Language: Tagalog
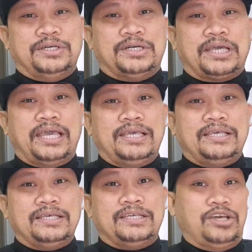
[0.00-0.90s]
Okay?
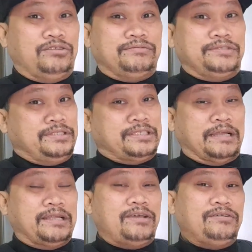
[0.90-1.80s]
Yun,
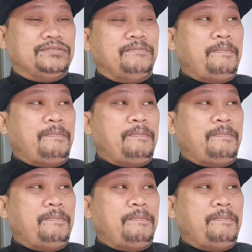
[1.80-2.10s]
isa na yun.